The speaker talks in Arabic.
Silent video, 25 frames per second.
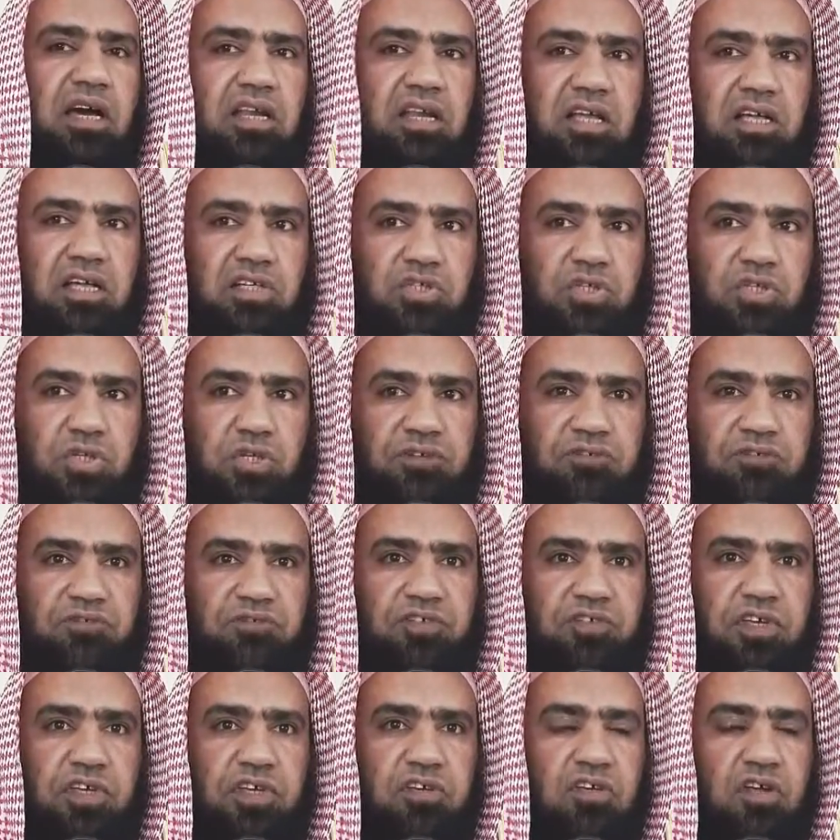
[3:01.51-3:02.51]
على
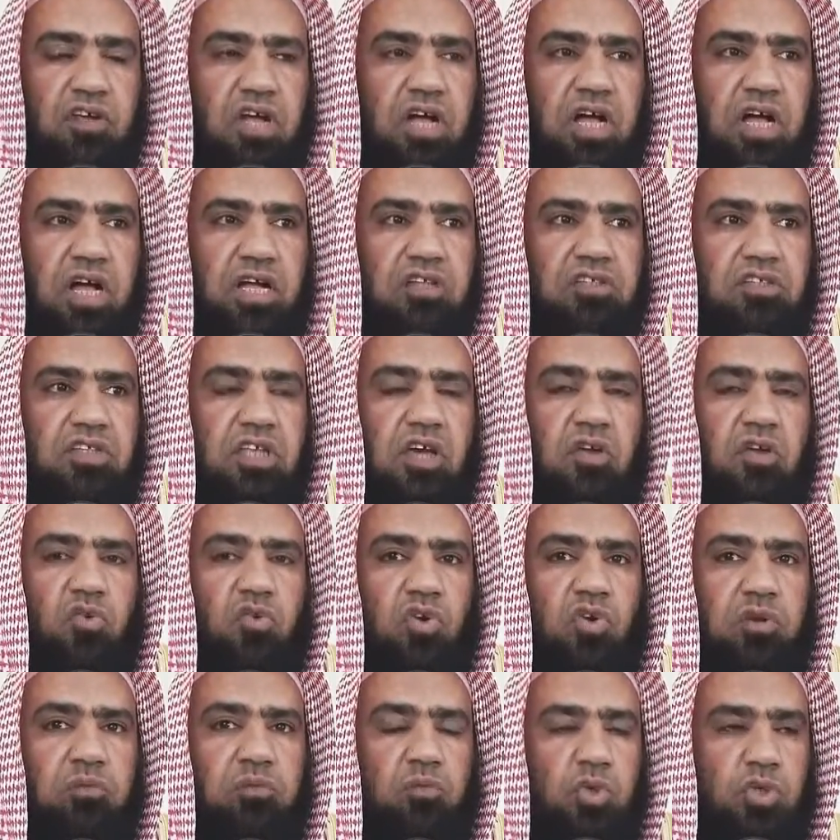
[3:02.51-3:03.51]
صنف
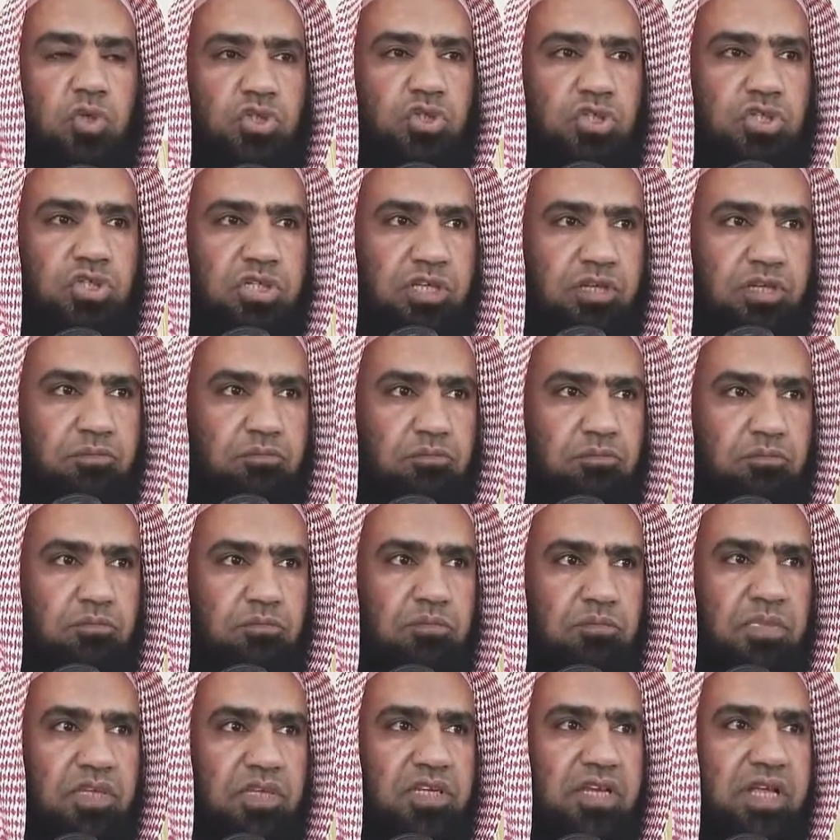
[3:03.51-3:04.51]
قاتلوا المسلم
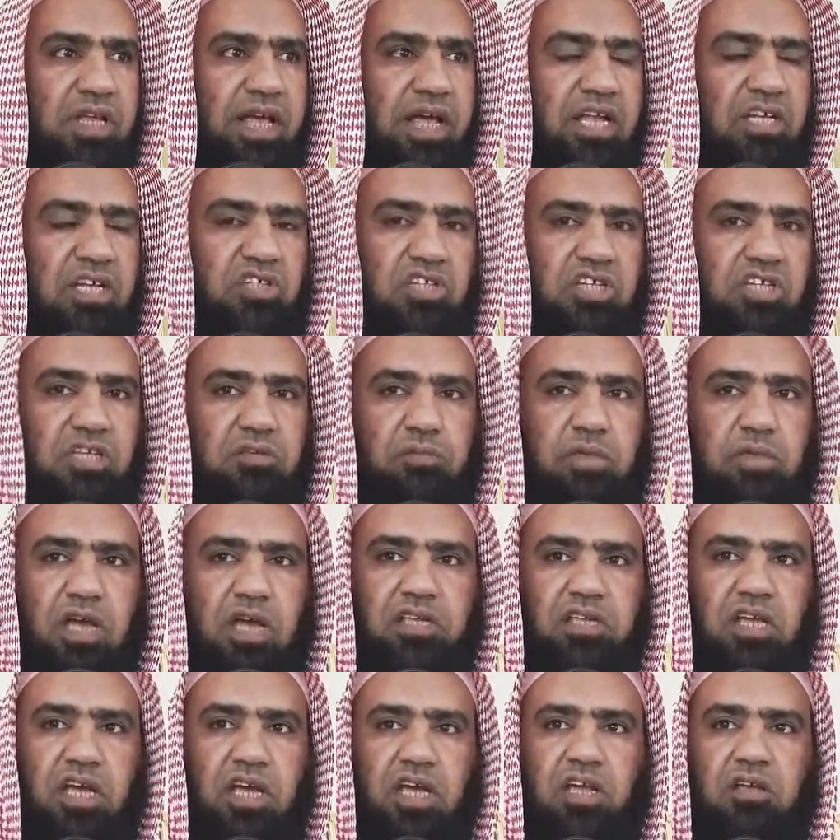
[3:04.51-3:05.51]
من اجل
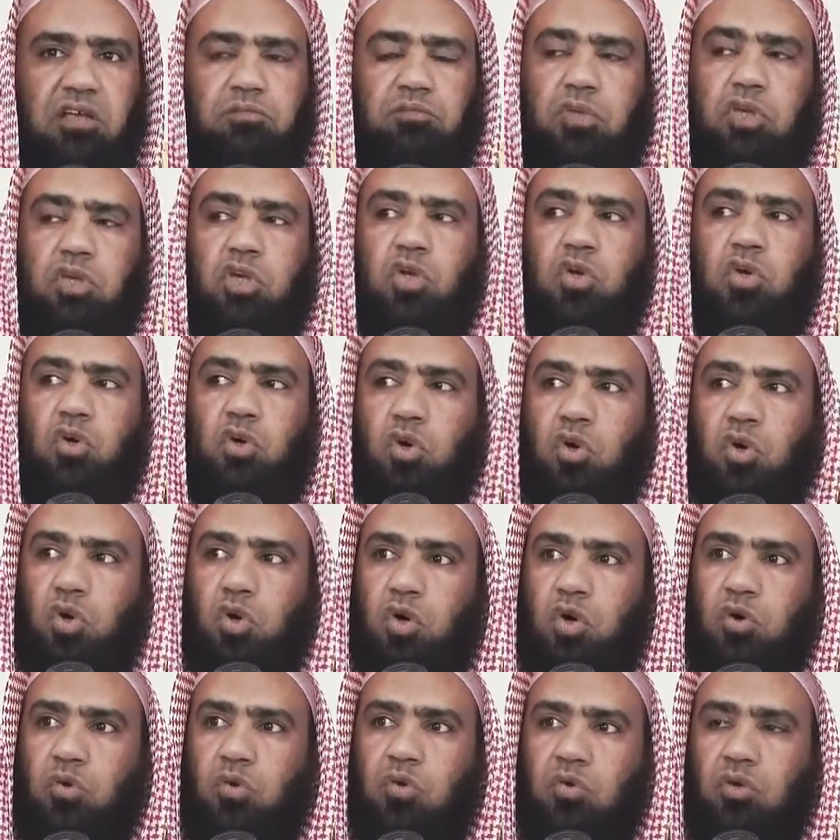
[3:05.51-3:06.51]
ما
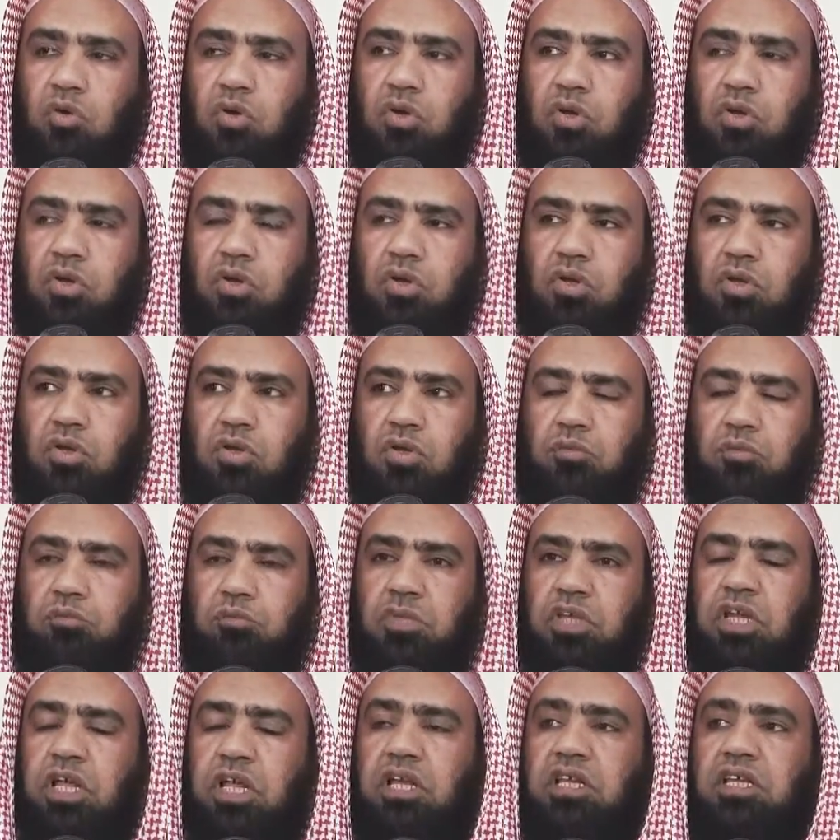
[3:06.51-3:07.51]
يحمله
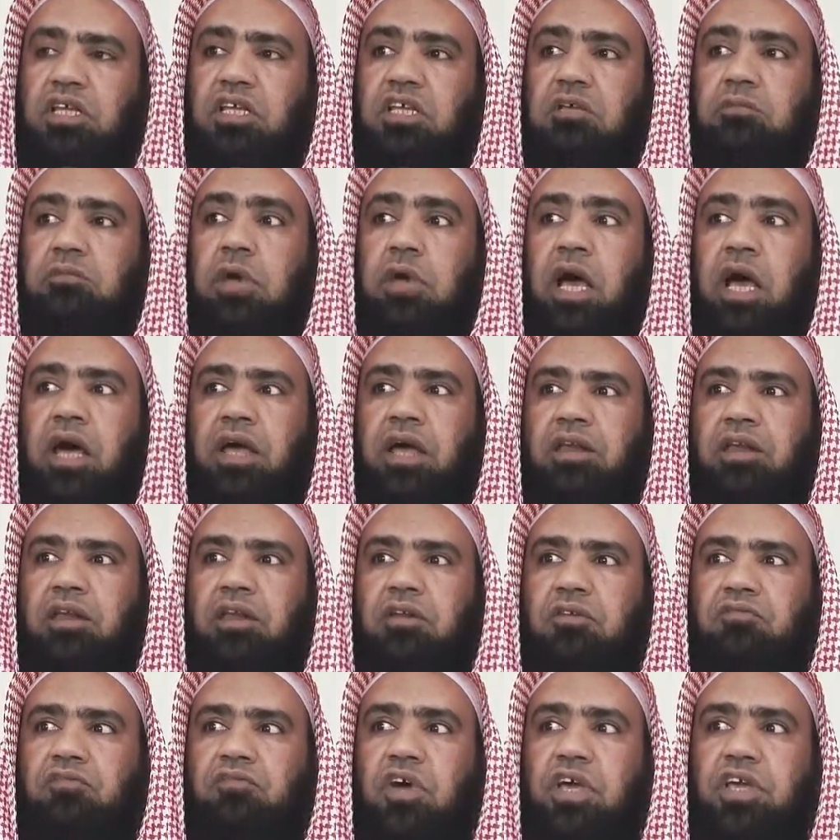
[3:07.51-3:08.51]
من الايمان
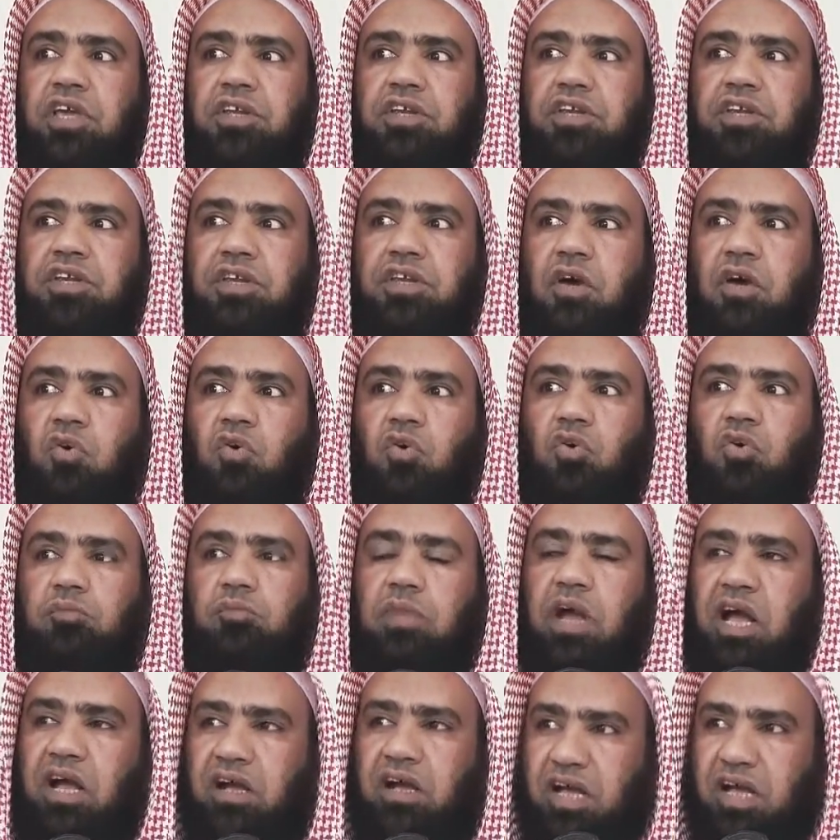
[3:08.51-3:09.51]
فانه
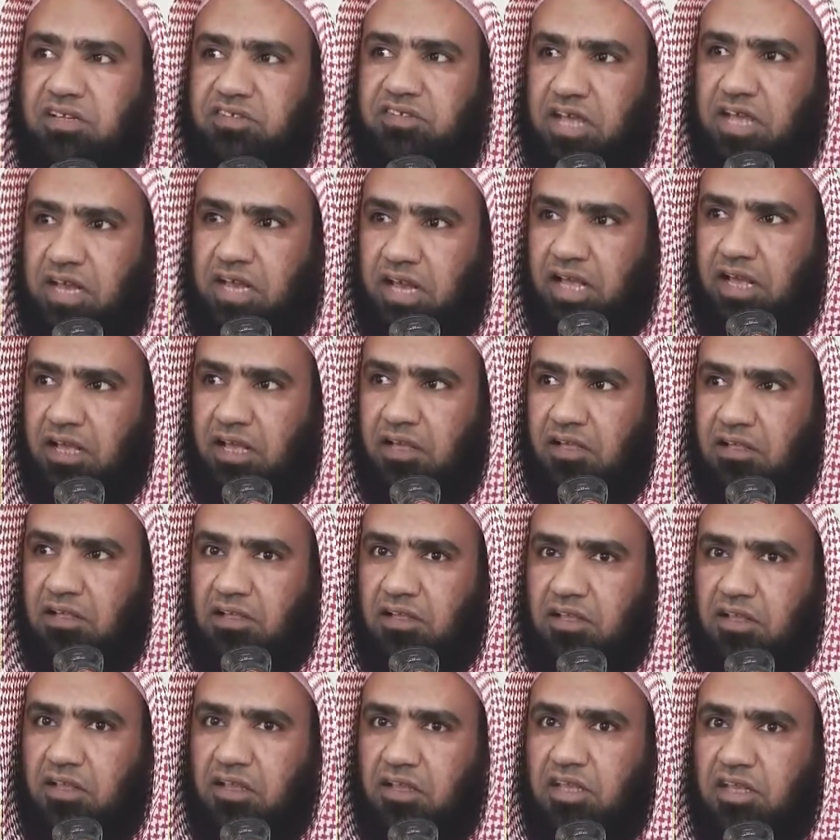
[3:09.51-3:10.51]
ما قتله
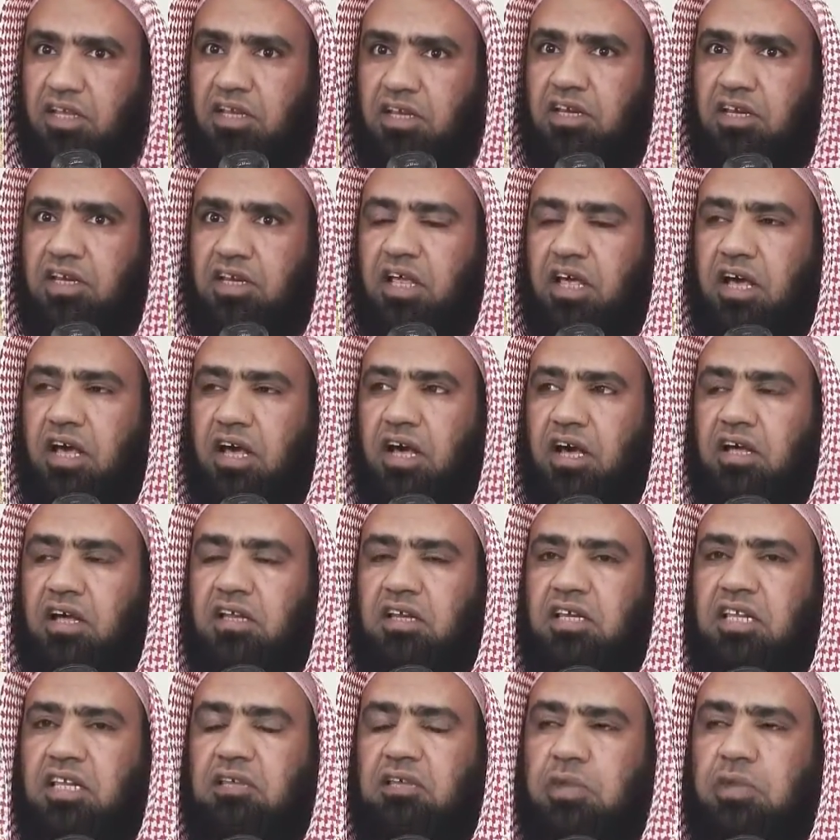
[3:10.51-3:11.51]
الا
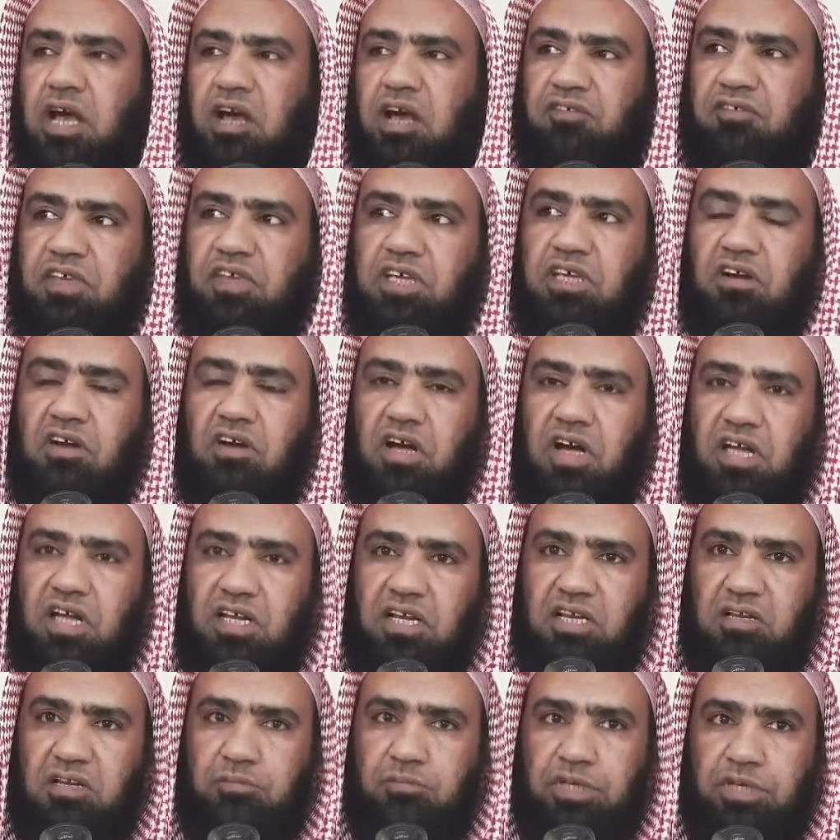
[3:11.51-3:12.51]
لما في
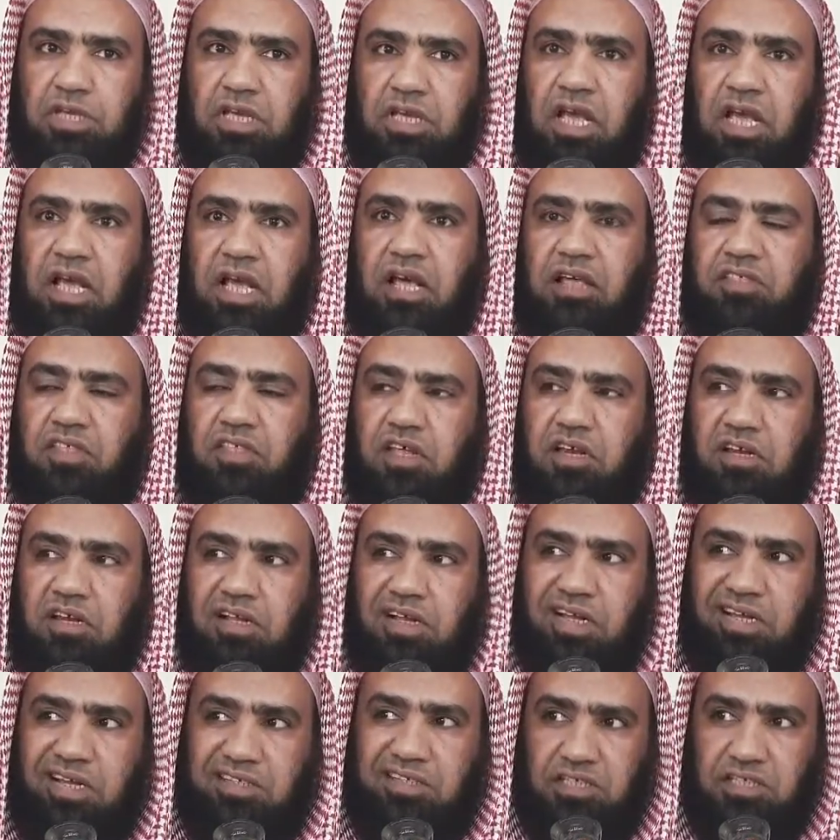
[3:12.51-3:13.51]
قلب هذا
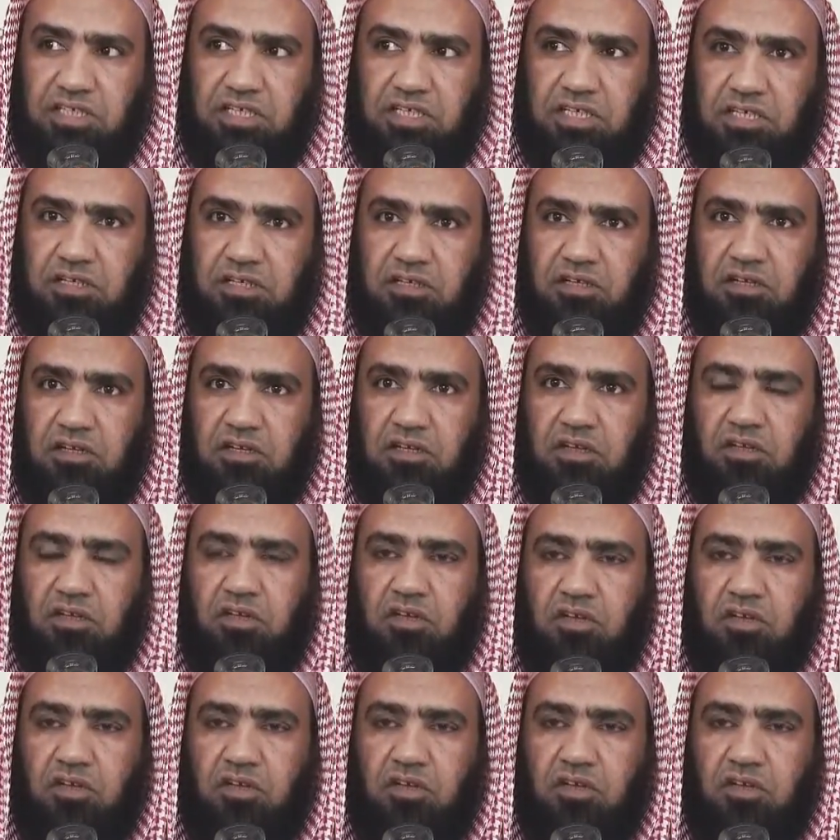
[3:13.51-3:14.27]
القتيل